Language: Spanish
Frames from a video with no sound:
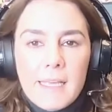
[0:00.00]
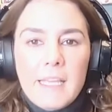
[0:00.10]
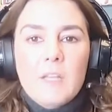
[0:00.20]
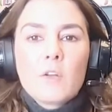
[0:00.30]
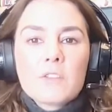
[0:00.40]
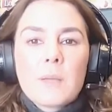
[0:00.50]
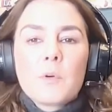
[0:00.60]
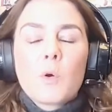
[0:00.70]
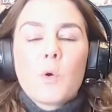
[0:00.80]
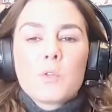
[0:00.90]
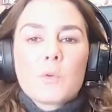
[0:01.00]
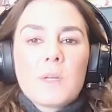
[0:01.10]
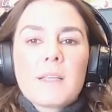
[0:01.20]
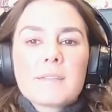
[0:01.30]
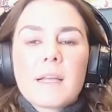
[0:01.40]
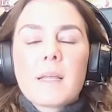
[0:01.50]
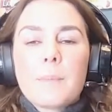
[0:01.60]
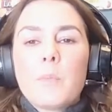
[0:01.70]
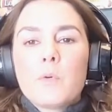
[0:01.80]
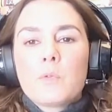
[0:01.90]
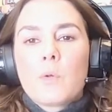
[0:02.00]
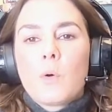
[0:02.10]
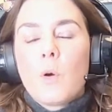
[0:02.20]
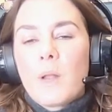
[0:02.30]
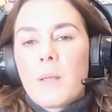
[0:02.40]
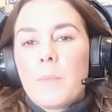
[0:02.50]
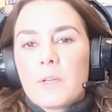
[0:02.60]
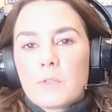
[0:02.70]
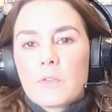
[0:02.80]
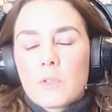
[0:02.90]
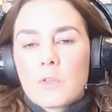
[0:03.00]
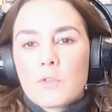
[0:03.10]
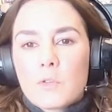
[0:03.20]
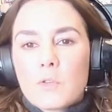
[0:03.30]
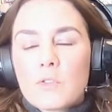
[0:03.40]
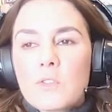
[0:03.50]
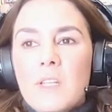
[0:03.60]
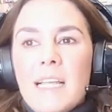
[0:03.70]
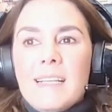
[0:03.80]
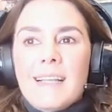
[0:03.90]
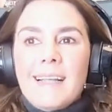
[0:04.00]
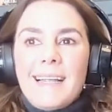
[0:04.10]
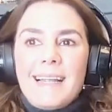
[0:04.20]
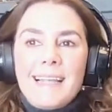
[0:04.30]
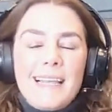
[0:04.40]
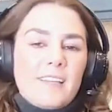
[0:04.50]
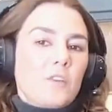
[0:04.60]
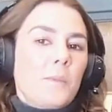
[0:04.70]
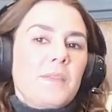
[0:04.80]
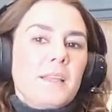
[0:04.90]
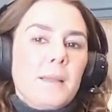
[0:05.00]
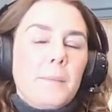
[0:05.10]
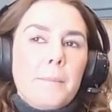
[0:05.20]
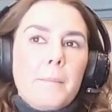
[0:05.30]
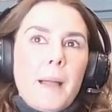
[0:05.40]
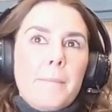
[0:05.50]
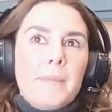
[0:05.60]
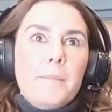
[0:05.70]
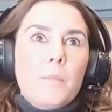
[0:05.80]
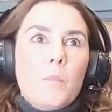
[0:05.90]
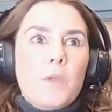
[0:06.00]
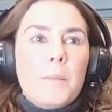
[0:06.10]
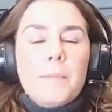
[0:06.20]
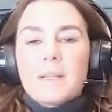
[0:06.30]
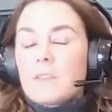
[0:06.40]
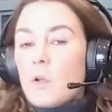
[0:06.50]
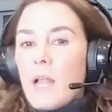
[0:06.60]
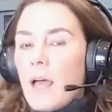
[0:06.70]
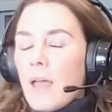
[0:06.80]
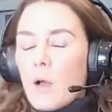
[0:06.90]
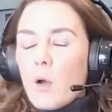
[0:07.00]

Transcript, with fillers: y no nos damos cuenta hasta qué punto cobra impuestos en nosotros. Y eso me tiene a mí muy impresionada,